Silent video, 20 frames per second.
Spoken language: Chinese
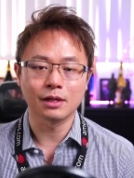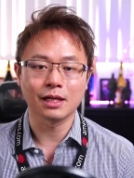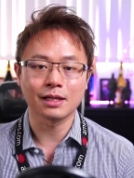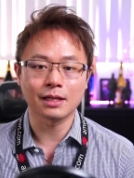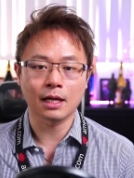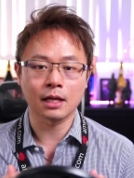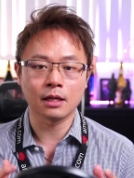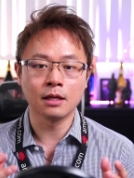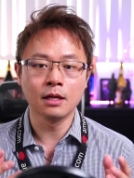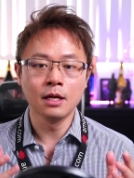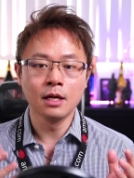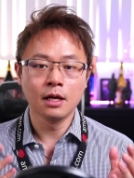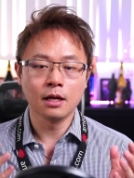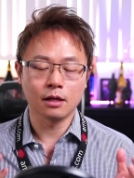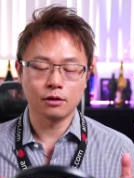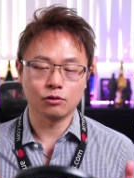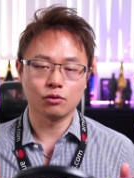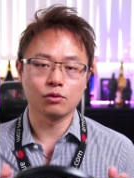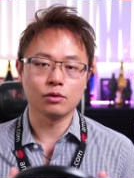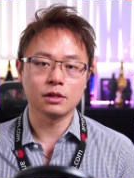那当然
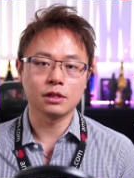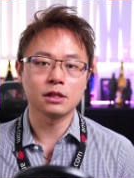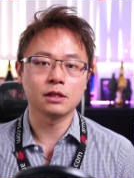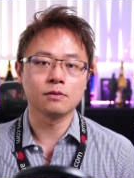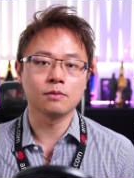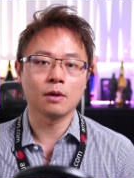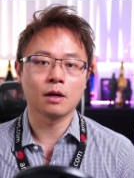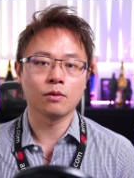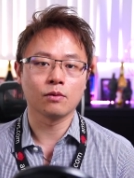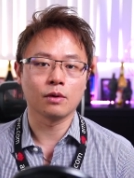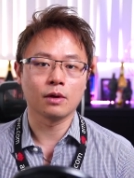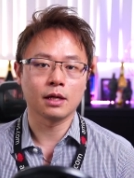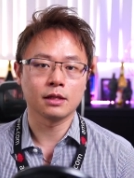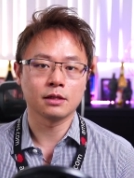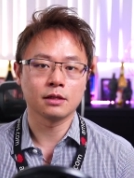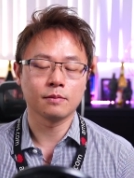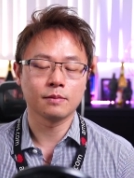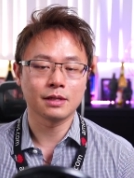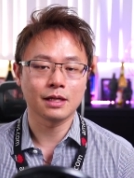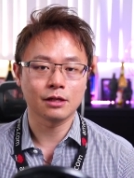很多人希望我来
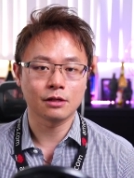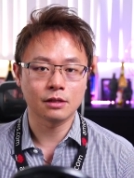这边再